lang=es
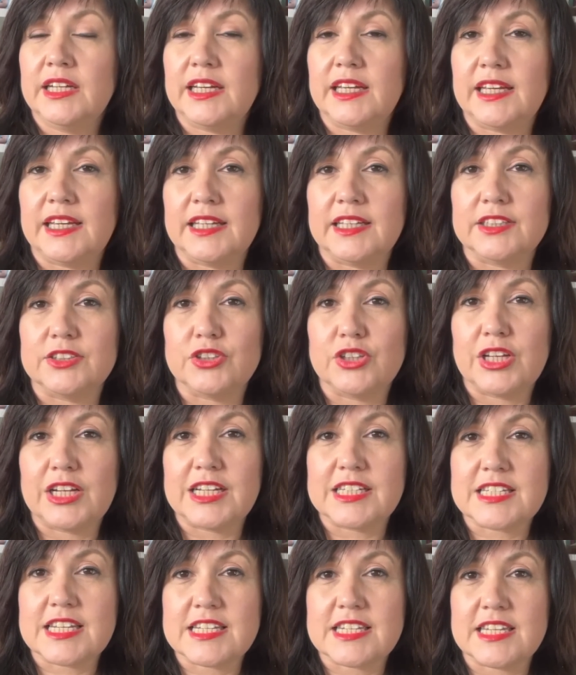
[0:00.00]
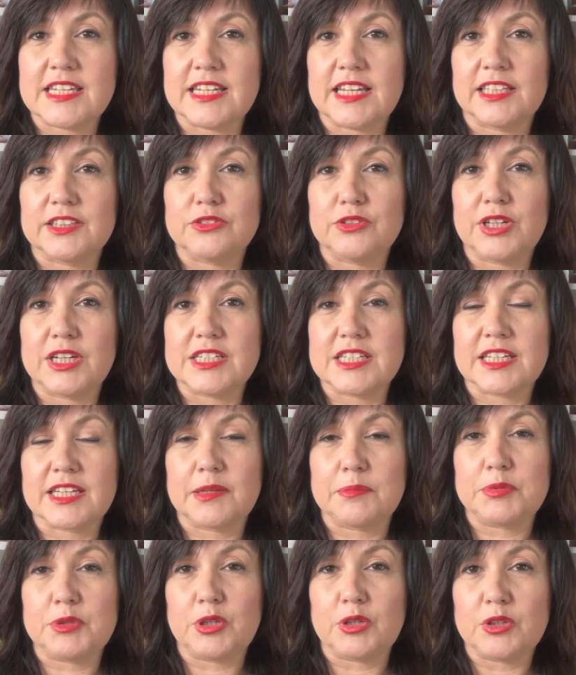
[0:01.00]
Eh, todas las asignaturas de
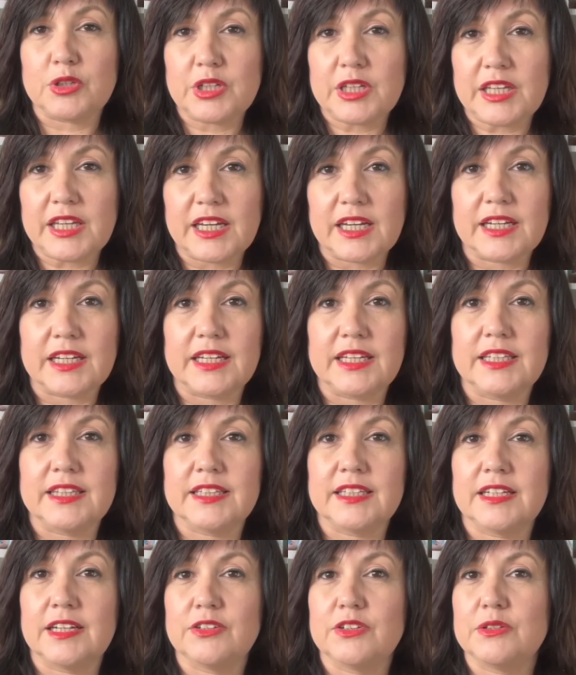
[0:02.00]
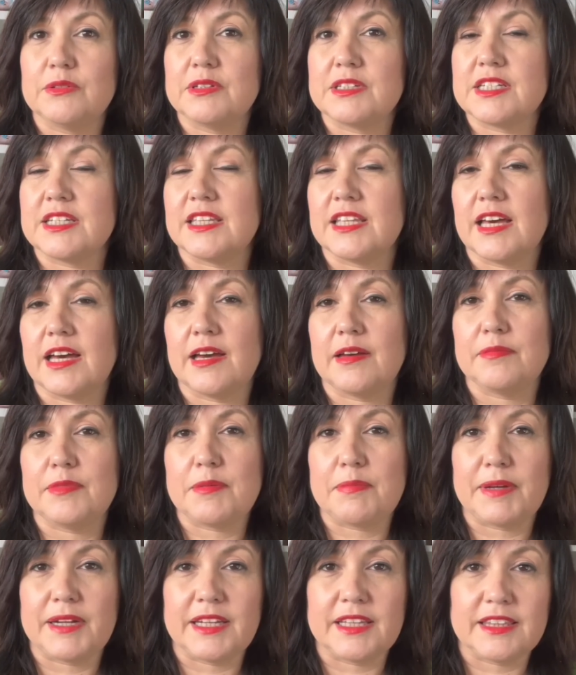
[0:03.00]
egiptología que hice en la universidad
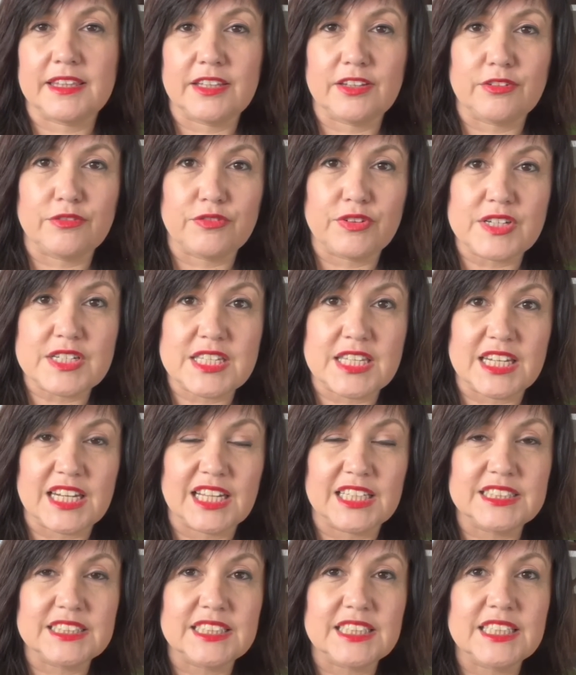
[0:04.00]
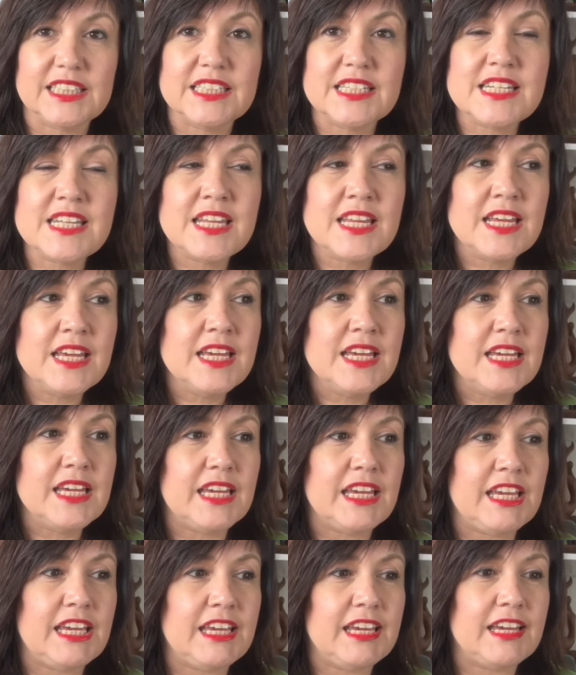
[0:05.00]
me parecieron fascinantes.
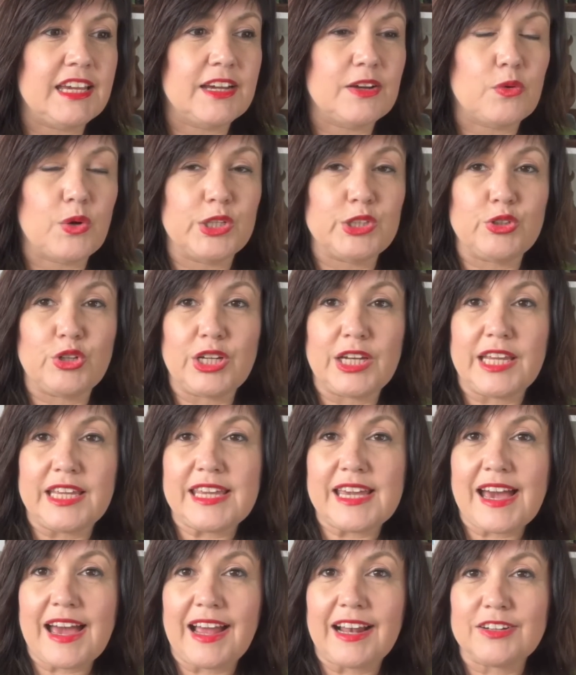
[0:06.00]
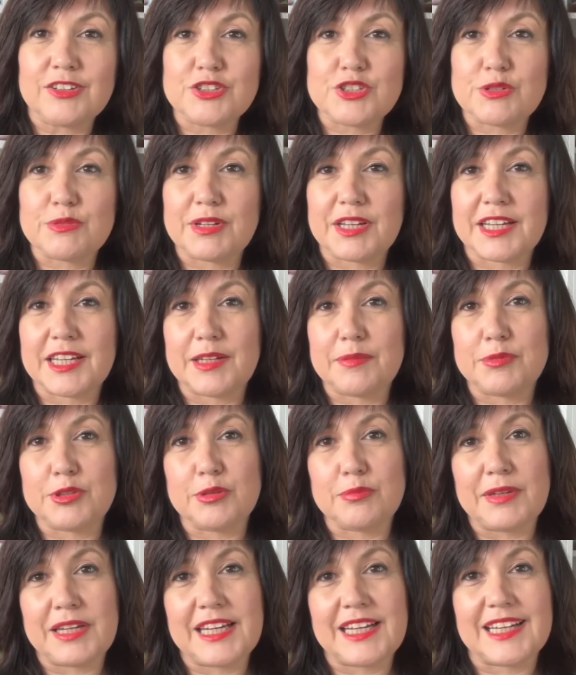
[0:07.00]
Eh, cuando leía algo sobre
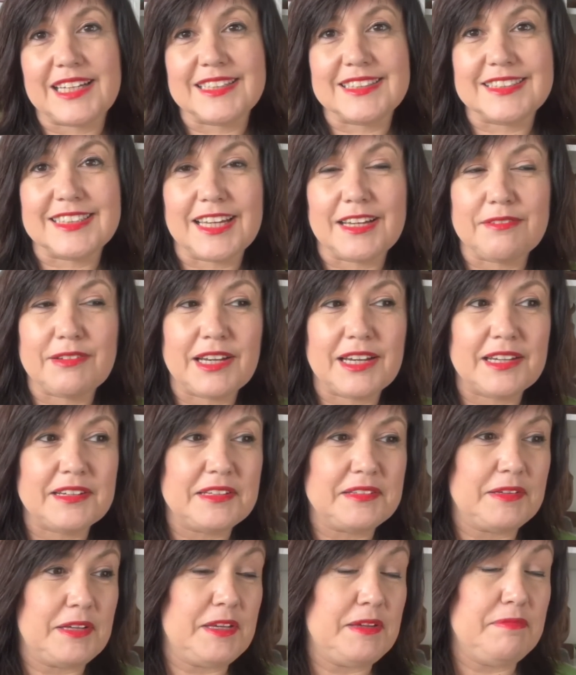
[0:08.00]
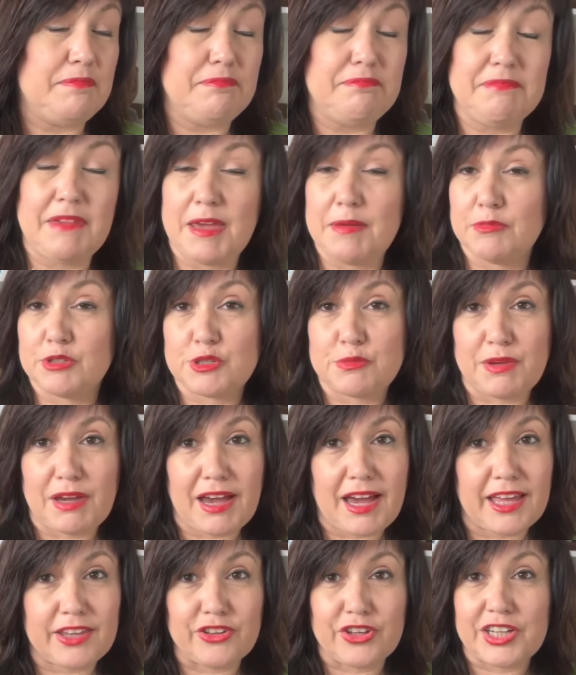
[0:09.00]
Egipto me encantaba, eh, hemos
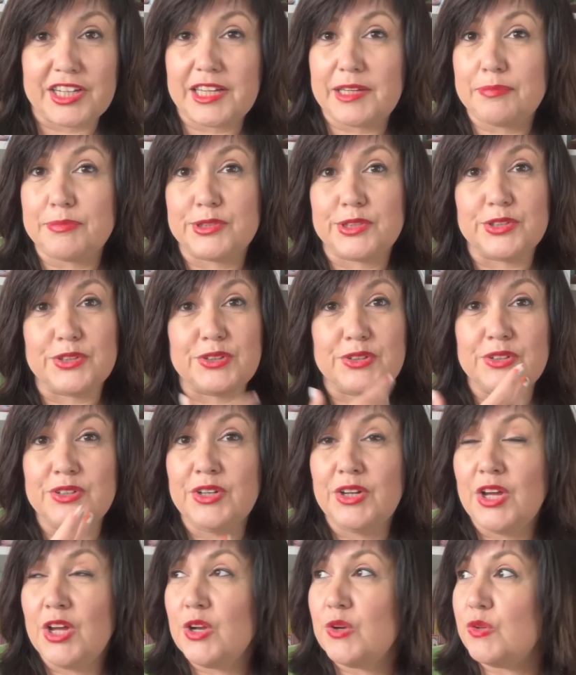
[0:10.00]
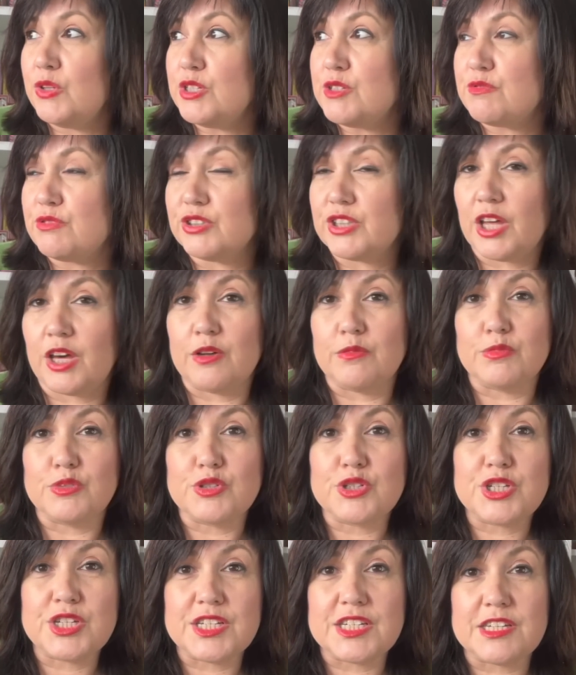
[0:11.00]
viajado a Egipto, lo he disfrutado
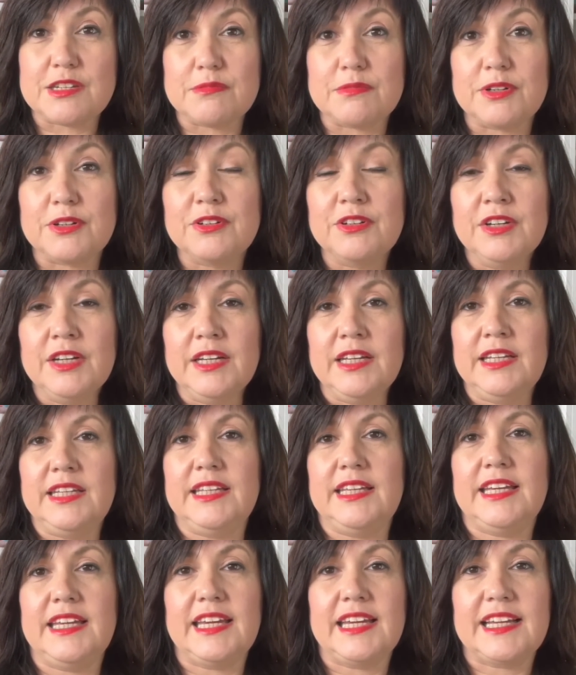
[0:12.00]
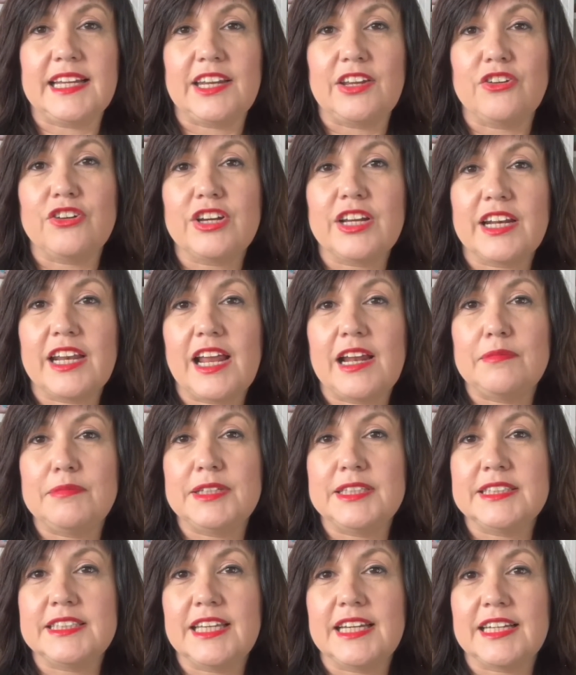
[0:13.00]
muchísimo y creo que
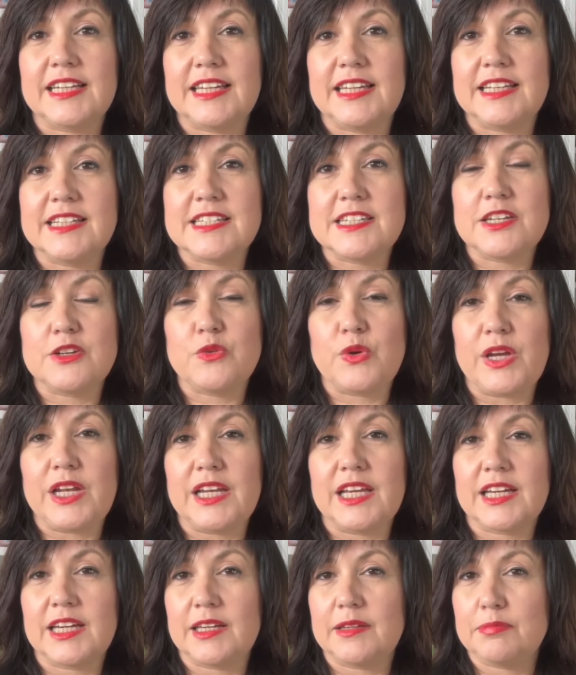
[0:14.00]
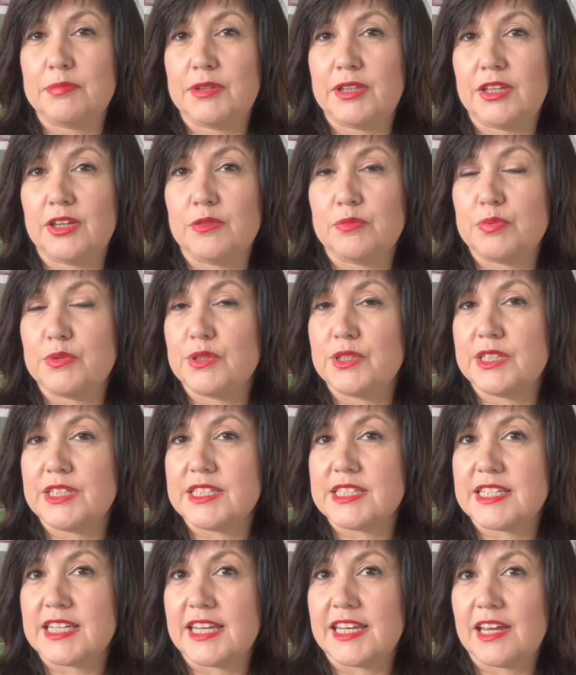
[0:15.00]
realmente aquí si el egipcio
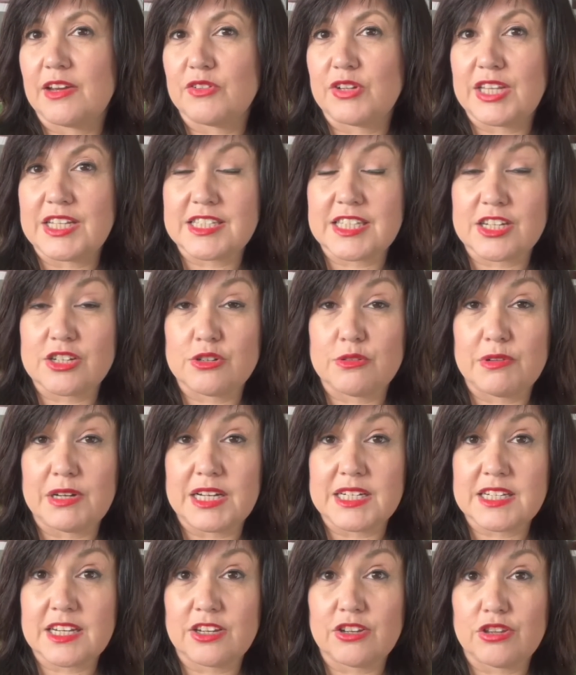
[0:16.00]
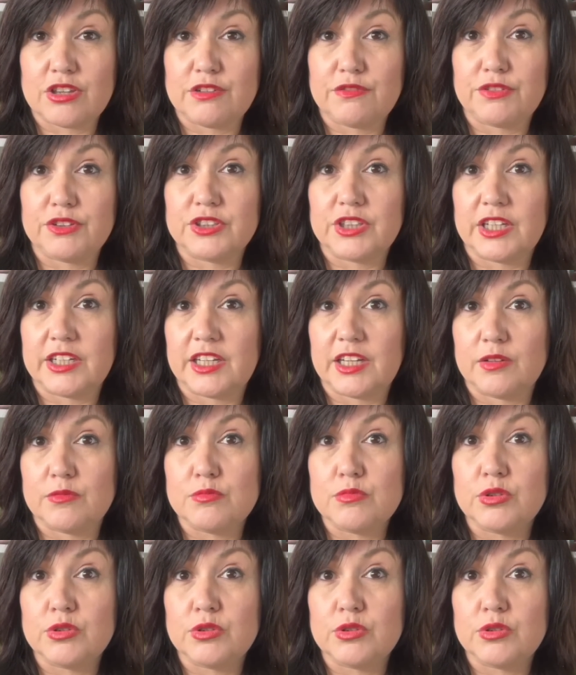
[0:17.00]
pues sería una de estas novelas que yo disfrutaría un